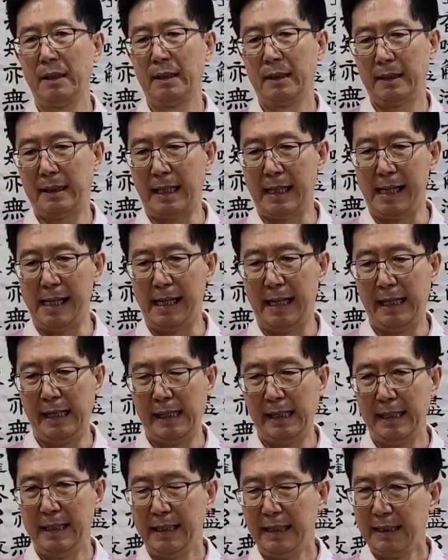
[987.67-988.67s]
자,
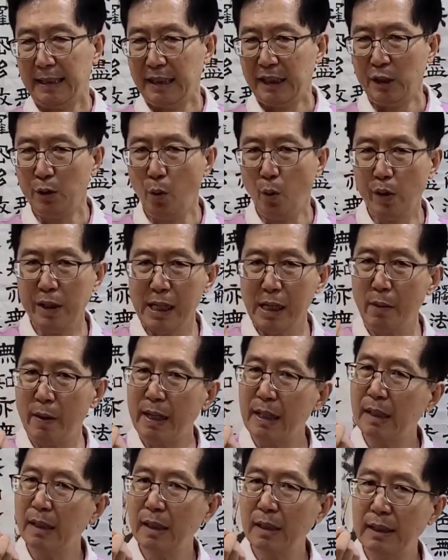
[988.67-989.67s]
지옥이라고
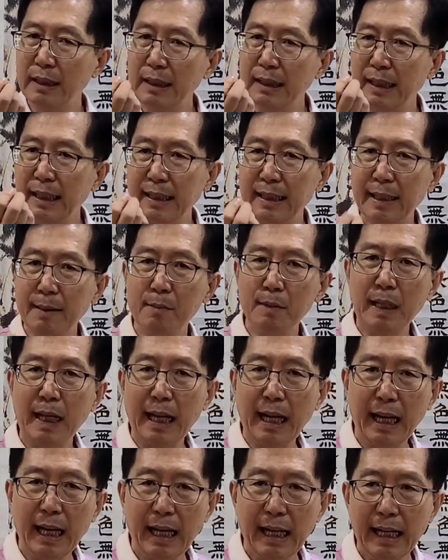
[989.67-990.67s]
하는 것이 있기
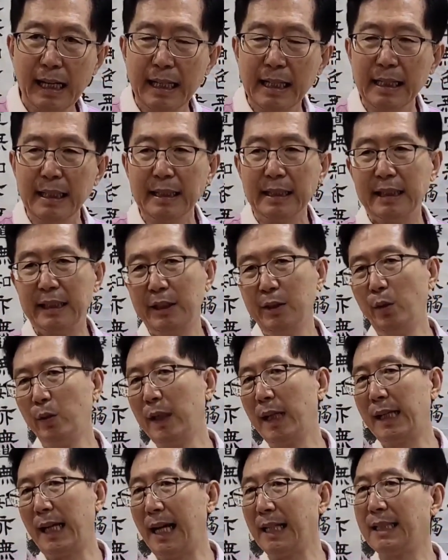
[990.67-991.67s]
때문에 지옥에
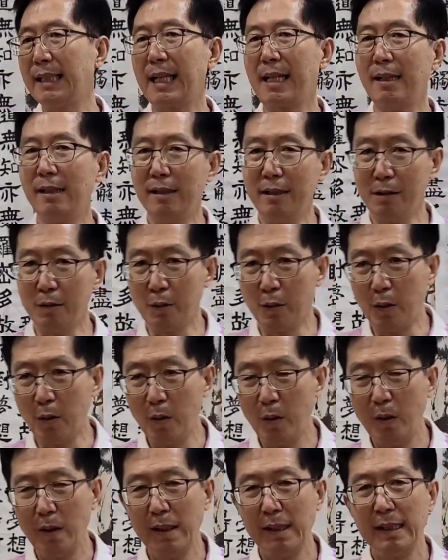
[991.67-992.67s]
가지
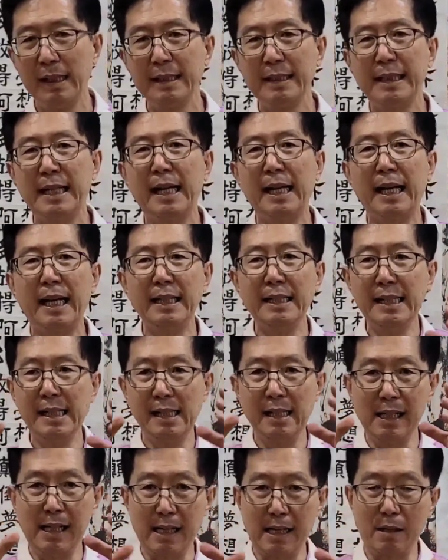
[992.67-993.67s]
않으려고 착한
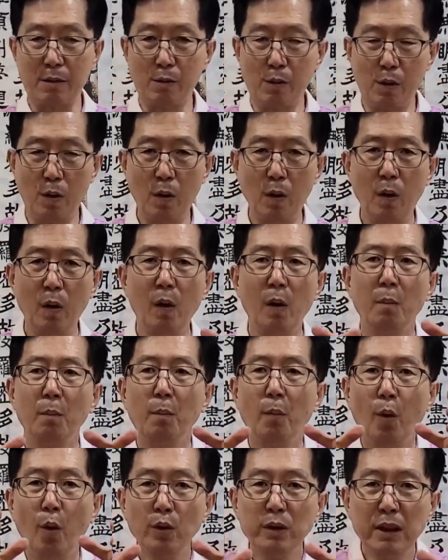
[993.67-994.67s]
일을 하라고
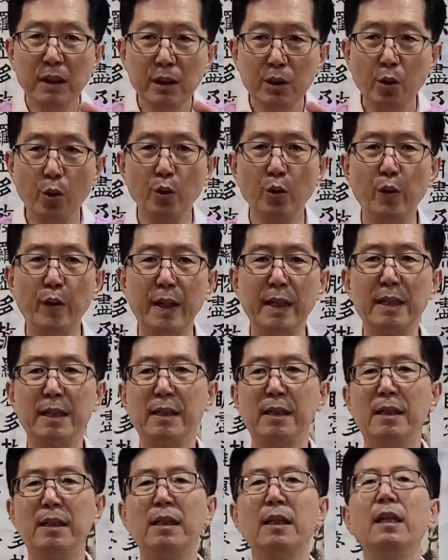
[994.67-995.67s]
모든
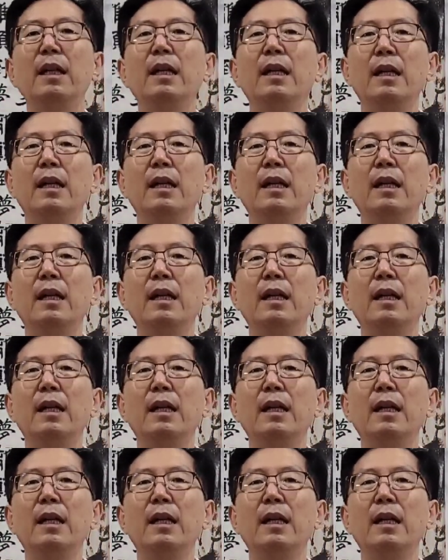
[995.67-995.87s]
종교에서